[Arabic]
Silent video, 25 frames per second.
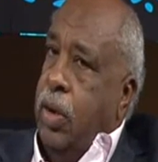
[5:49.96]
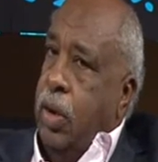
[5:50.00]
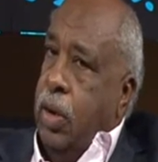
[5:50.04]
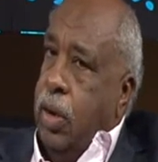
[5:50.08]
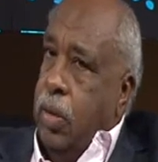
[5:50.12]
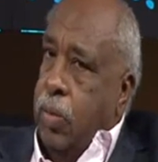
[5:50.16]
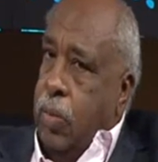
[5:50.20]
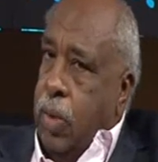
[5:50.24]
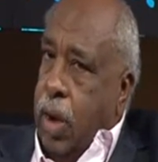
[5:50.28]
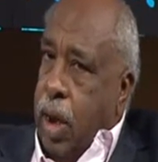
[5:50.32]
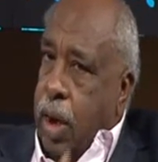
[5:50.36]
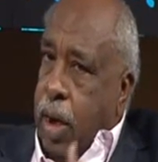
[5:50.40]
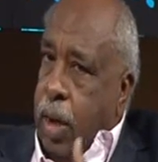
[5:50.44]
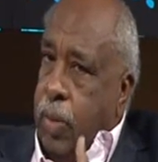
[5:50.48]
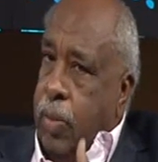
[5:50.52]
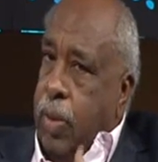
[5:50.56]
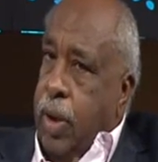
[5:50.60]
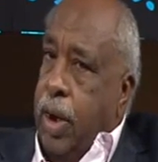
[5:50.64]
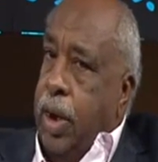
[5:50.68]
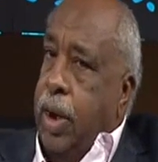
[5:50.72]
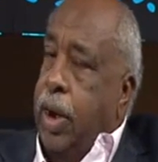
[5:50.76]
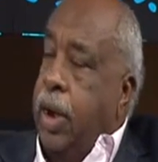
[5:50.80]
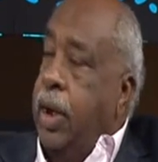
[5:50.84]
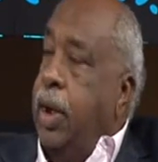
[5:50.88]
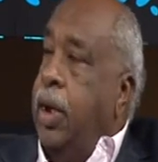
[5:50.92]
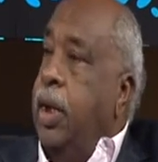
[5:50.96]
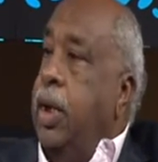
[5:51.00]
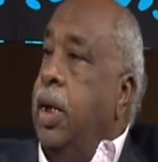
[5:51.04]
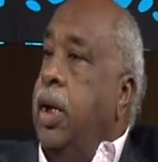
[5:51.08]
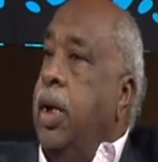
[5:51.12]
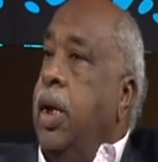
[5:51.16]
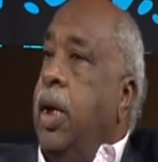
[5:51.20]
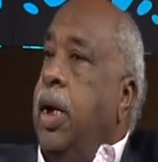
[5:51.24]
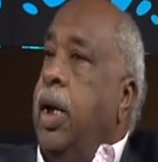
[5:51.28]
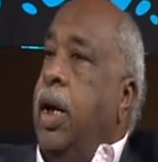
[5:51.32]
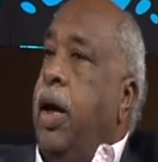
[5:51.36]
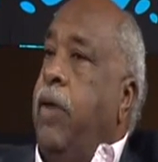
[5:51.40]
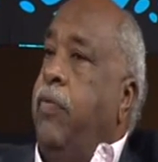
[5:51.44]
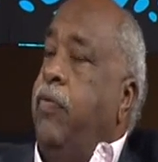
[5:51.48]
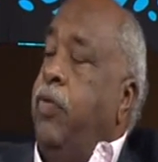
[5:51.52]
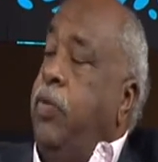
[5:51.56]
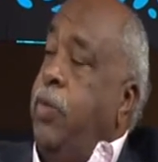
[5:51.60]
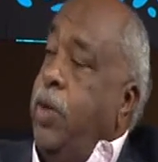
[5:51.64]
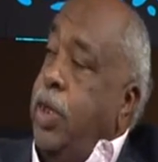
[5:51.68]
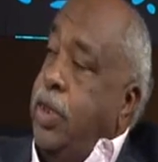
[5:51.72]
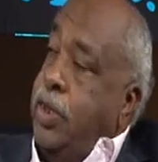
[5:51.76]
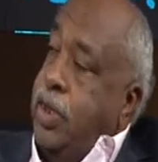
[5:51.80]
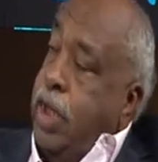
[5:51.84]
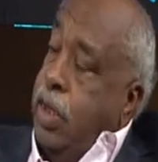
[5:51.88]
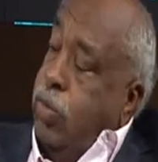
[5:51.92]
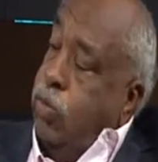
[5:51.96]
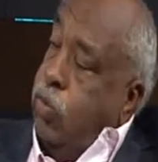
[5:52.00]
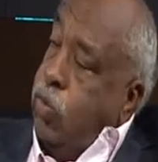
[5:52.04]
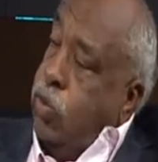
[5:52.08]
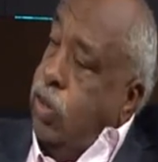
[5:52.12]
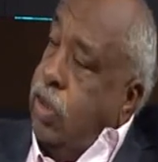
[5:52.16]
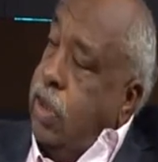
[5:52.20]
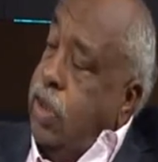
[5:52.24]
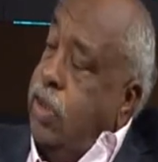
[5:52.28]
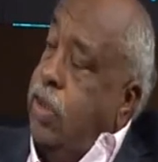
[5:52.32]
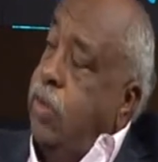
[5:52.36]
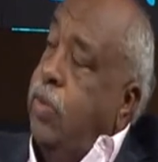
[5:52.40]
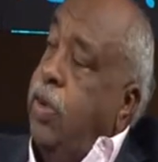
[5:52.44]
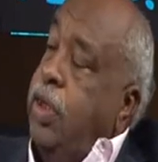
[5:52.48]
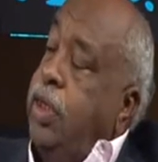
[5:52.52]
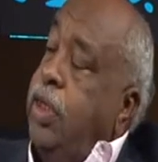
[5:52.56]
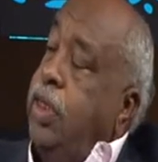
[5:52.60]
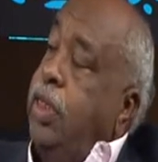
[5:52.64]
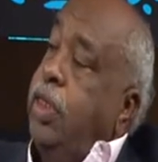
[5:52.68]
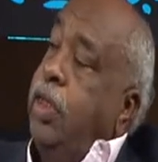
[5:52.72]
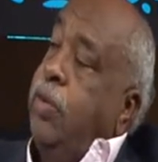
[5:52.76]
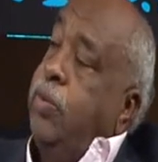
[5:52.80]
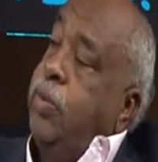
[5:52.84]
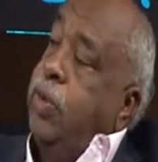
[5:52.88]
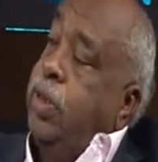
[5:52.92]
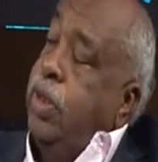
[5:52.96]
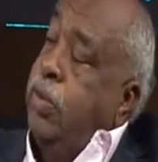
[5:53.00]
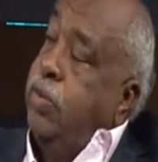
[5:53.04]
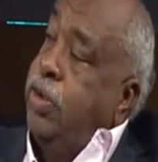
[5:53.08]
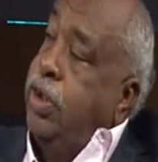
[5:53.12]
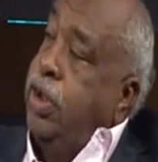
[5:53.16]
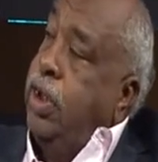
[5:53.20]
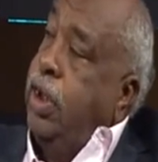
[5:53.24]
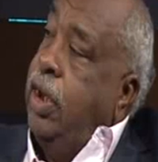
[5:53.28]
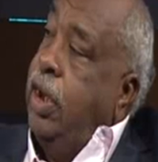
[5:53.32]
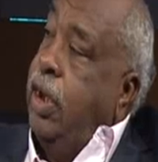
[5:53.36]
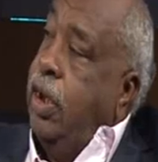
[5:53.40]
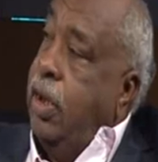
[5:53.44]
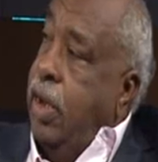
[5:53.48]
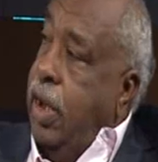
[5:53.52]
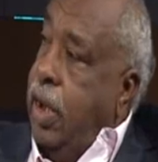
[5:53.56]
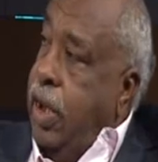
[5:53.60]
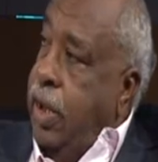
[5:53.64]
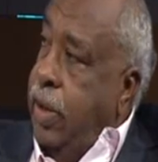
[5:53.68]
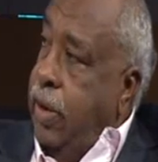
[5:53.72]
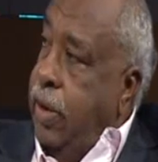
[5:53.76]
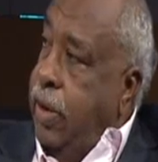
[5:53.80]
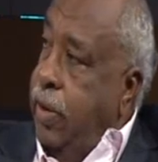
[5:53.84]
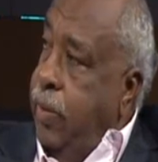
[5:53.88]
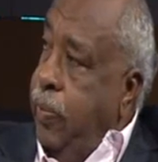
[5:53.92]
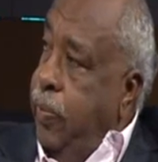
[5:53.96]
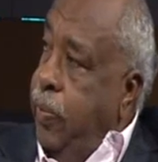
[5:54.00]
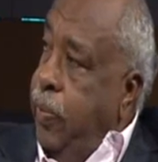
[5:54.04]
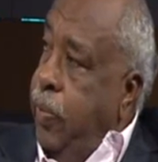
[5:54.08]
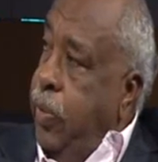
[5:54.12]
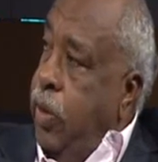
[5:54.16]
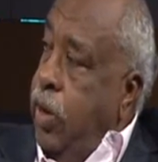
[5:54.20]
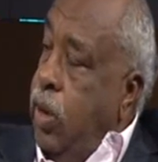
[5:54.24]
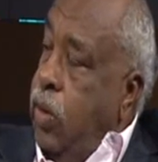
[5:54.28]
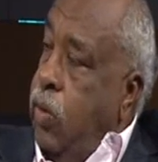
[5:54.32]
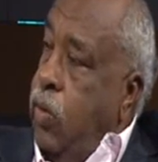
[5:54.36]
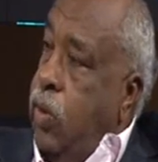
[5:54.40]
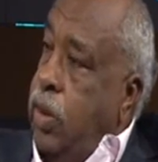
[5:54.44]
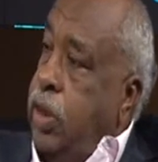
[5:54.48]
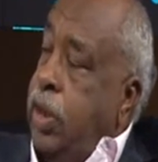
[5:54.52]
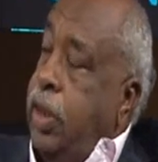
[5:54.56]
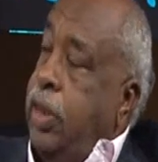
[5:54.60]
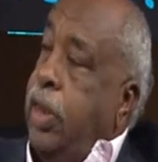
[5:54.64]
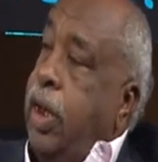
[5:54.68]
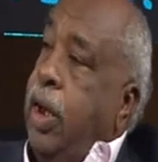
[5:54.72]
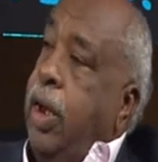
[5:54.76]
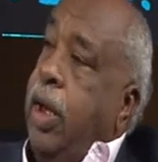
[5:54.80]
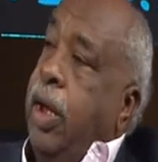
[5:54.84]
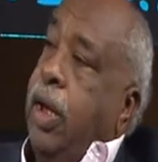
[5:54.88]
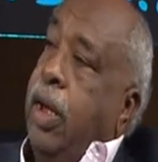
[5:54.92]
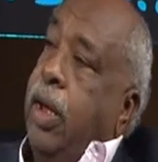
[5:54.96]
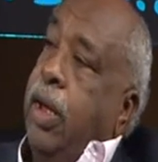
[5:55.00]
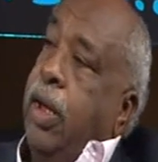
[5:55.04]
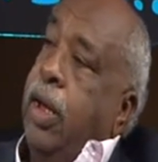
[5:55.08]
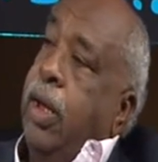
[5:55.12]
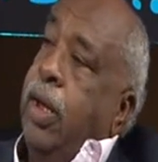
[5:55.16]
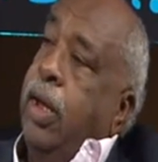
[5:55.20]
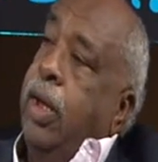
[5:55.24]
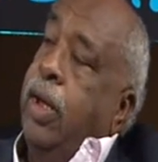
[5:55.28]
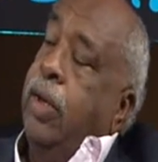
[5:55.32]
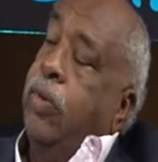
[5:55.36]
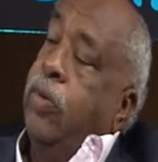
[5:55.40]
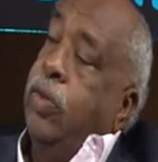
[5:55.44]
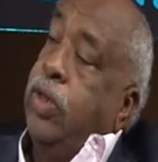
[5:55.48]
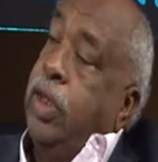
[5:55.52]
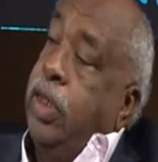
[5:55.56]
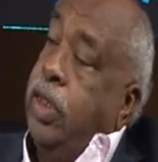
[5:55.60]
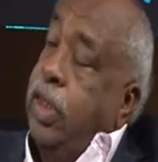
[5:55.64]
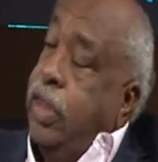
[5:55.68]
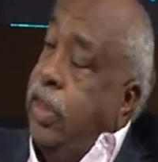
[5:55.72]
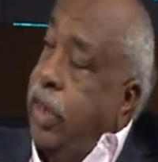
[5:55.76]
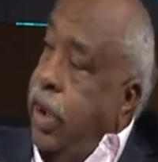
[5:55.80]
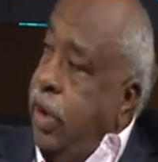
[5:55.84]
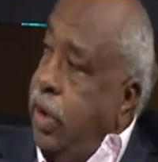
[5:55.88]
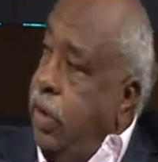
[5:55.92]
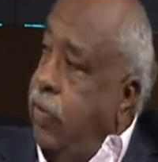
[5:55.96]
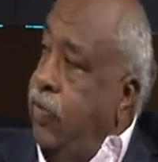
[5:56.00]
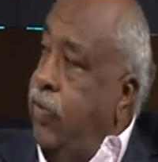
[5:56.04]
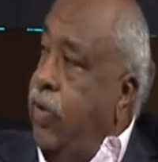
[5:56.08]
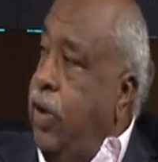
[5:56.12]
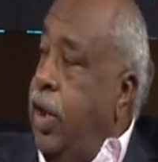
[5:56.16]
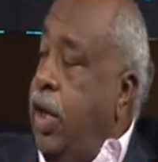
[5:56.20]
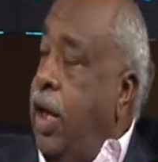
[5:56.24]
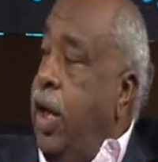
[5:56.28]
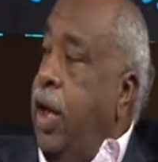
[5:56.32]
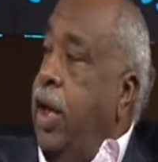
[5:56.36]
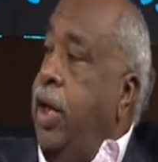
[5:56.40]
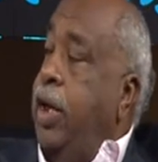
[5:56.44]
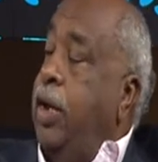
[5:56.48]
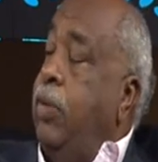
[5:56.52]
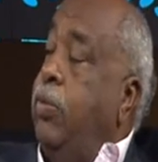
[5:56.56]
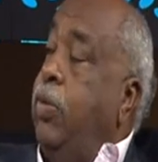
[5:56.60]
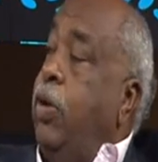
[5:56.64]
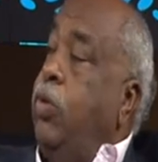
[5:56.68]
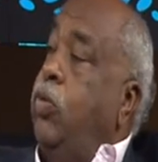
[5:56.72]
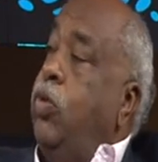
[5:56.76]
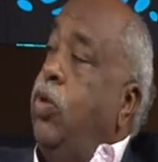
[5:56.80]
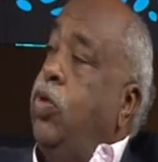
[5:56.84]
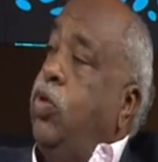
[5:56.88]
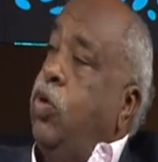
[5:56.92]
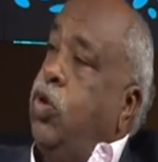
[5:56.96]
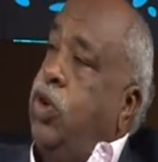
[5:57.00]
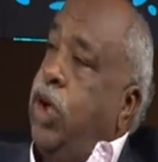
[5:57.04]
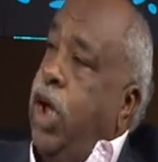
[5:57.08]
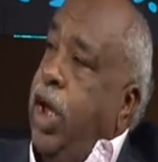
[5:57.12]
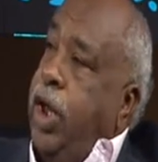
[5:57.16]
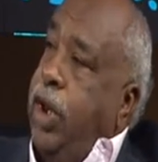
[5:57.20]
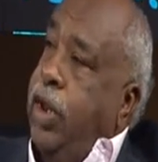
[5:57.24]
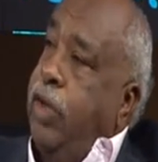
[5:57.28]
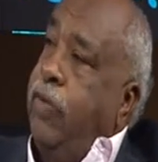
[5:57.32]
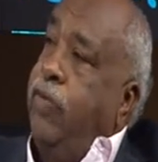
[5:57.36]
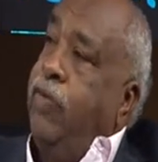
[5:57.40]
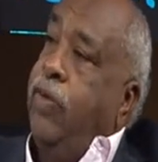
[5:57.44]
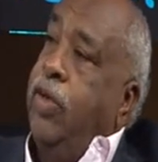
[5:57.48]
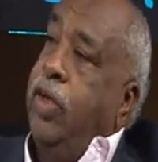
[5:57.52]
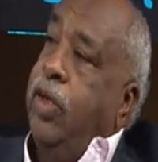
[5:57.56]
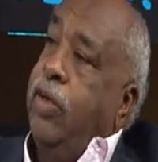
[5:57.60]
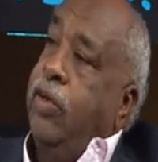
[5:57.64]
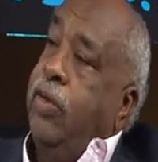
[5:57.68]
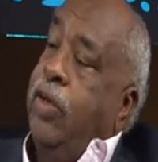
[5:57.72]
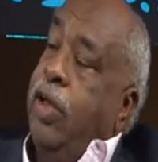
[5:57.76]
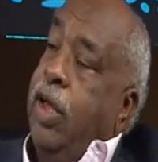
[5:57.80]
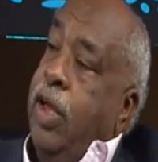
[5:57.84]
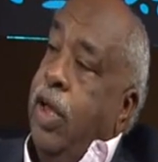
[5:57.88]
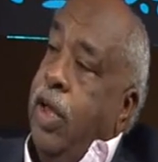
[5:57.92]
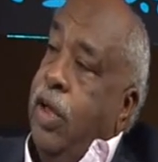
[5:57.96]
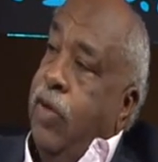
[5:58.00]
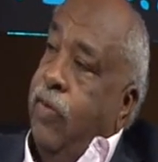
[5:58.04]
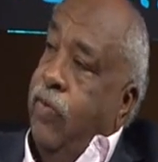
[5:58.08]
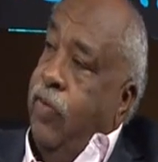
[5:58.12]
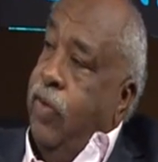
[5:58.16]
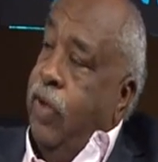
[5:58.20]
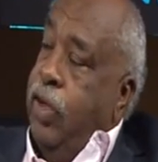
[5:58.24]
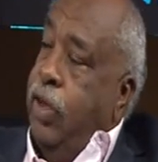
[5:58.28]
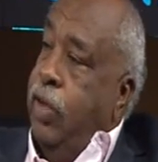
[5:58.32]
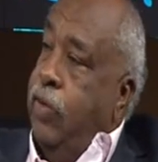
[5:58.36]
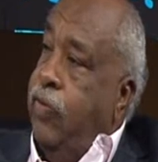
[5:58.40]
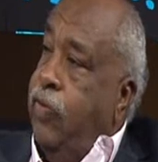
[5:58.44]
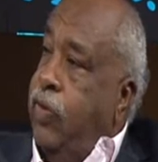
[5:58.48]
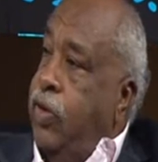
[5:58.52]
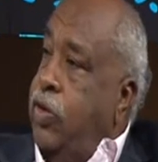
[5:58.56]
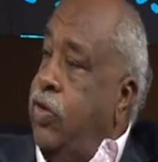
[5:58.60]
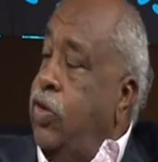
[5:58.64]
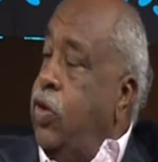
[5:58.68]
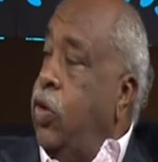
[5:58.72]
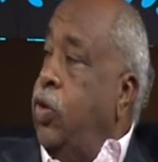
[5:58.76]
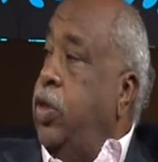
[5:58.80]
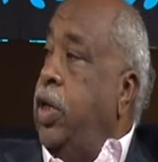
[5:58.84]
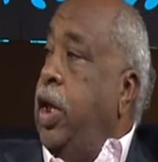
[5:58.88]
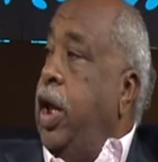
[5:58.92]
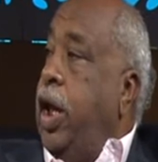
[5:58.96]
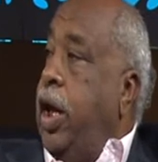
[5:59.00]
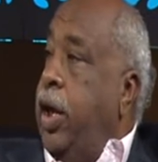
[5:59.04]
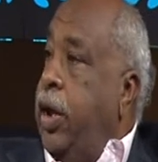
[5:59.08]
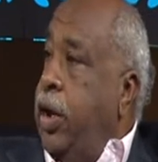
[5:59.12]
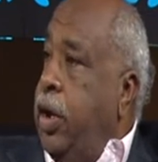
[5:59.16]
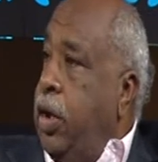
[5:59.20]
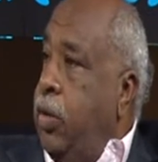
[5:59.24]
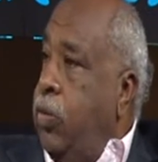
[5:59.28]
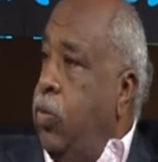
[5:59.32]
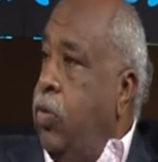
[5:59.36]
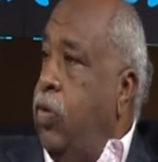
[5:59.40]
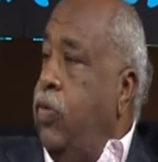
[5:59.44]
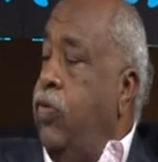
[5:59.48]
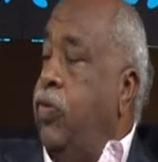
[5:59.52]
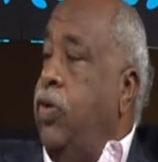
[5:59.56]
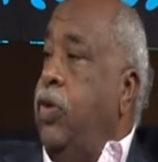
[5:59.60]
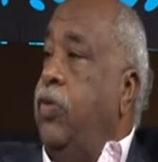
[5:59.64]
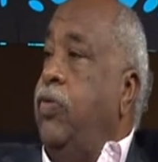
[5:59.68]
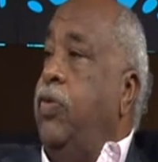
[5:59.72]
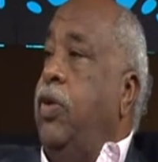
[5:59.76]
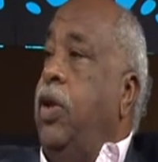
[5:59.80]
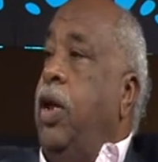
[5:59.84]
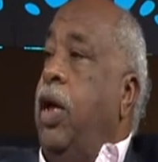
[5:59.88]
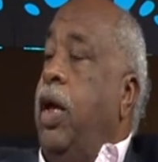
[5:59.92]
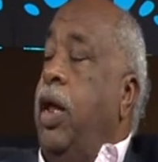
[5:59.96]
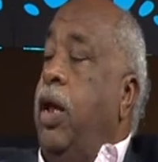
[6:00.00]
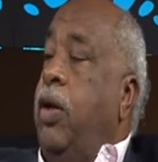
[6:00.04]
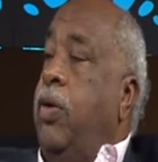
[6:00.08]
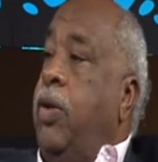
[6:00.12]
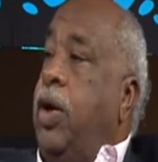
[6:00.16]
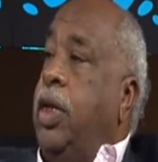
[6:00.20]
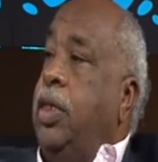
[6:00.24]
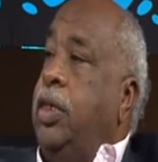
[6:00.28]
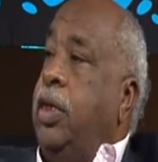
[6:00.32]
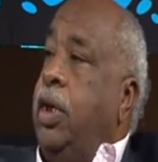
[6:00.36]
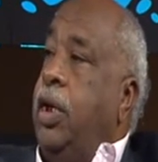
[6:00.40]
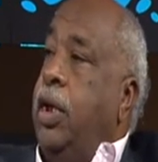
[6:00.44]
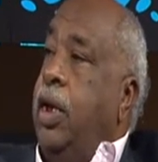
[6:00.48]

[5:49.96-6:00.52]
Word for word: ما قبلنا كان في بعثات منتظمه جدا بتمشي الى القاهره وتتلقى وتتدرب في القاهره بل وتشارك في في في صوت العرب وفي في القنوات